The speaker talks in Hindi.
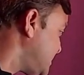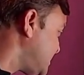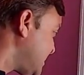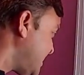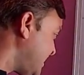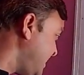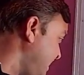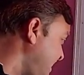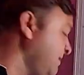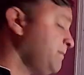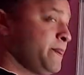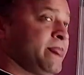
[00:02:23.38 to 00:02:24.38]
अभज्य संख्या के
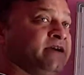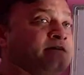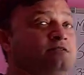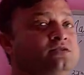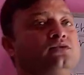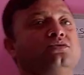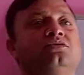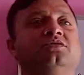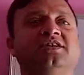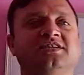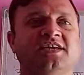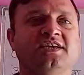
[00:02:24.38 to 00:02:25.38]
लिए दो
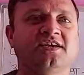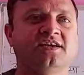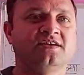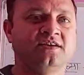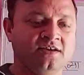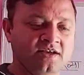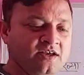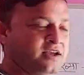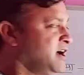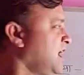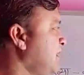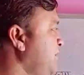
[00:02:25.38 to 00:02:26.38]
होनी चाहिए
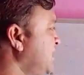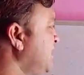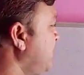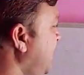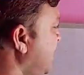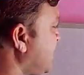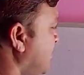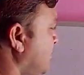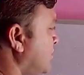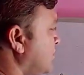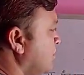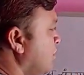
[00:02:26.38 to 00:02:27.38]
अब यदि मैं लेता
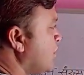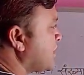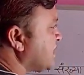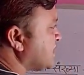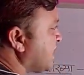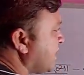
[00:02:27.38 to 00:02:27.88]
हूं और